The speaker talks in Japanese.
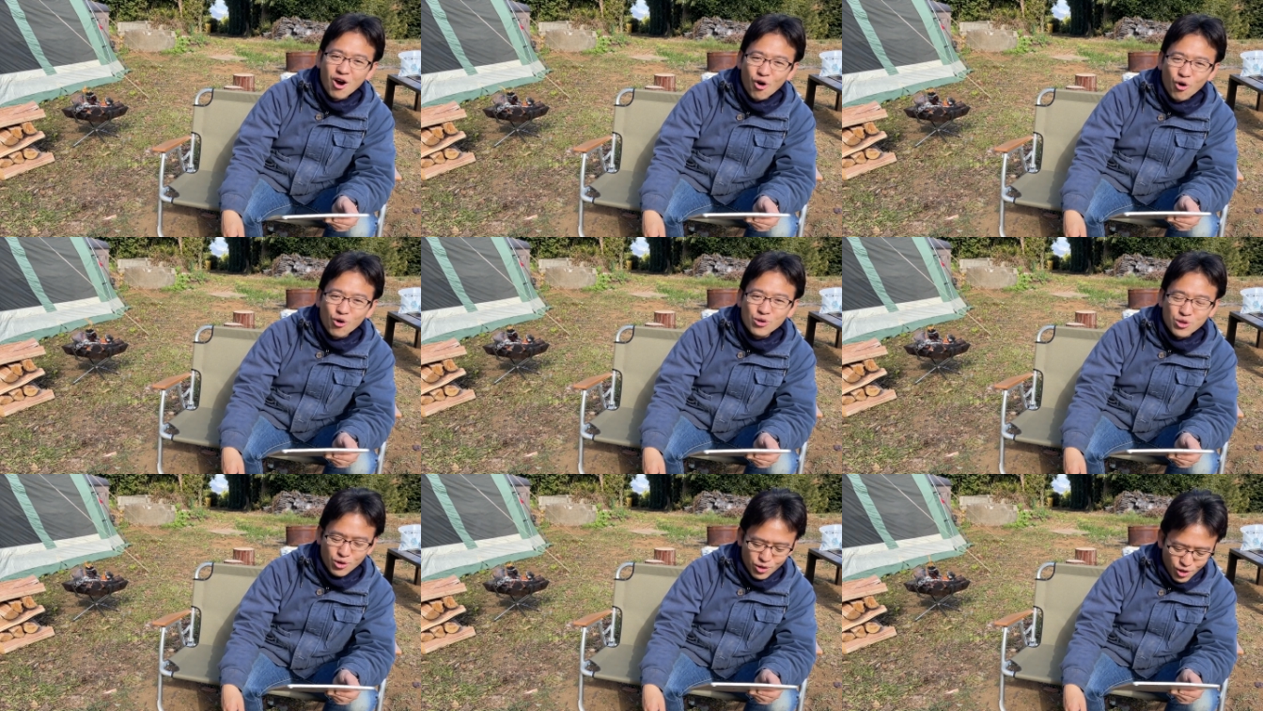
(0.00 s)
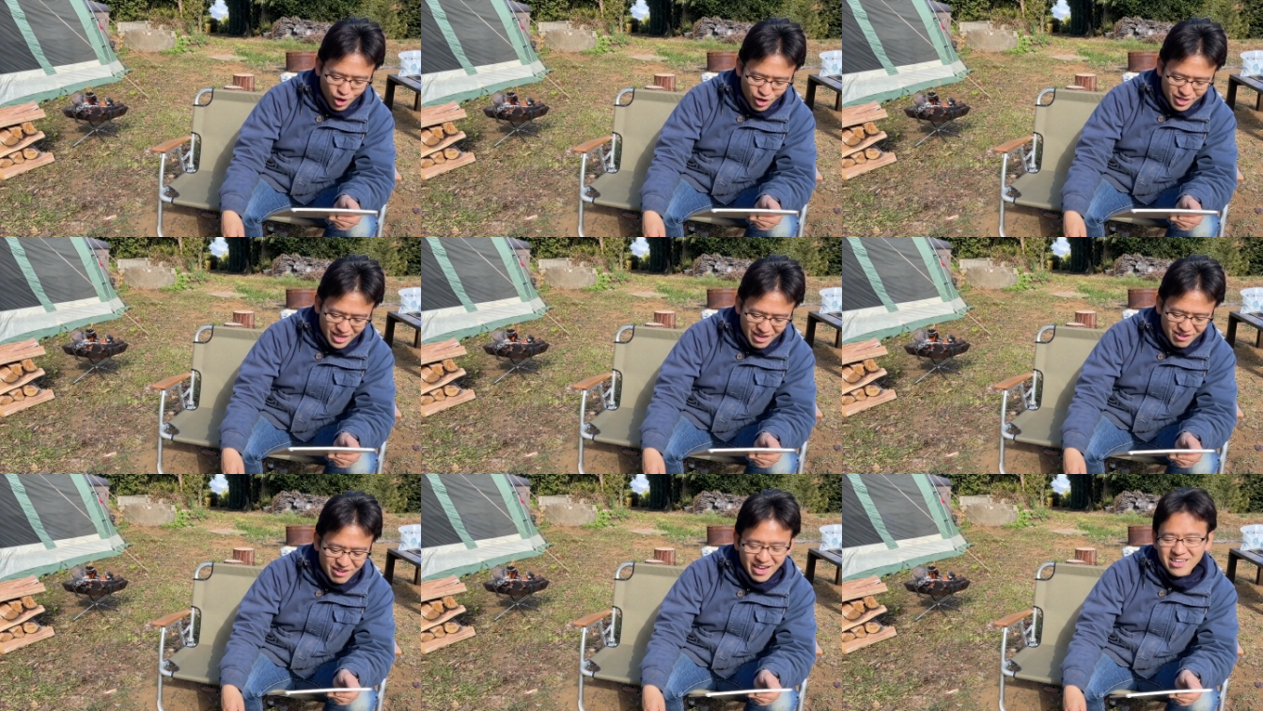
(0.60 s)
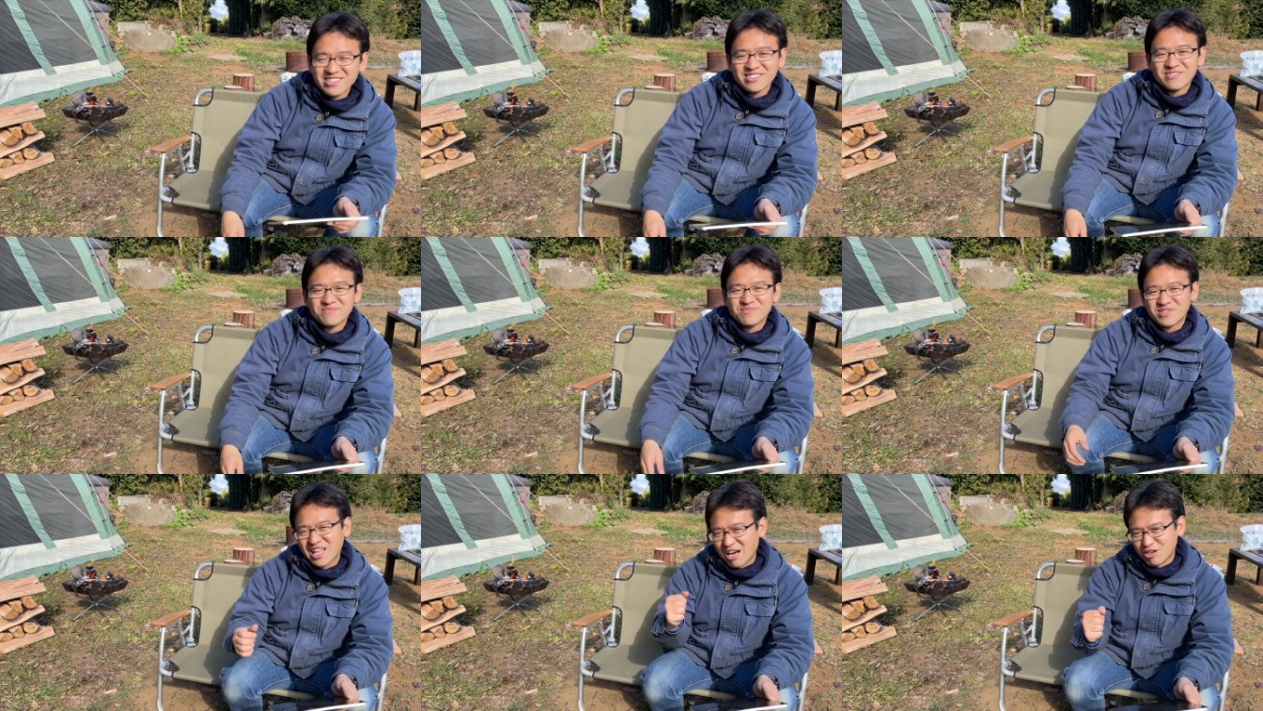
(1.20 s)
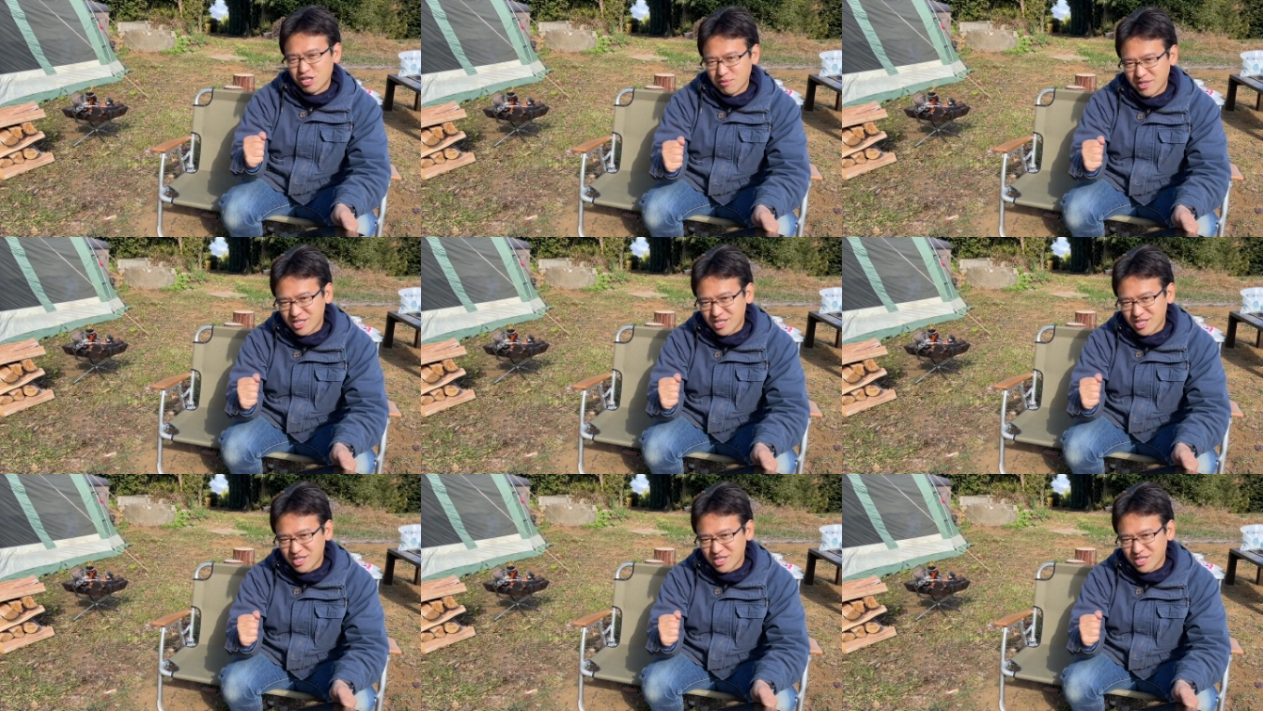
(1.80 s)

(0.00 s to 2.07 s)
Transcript: 大トロのひゃくえん楽しみで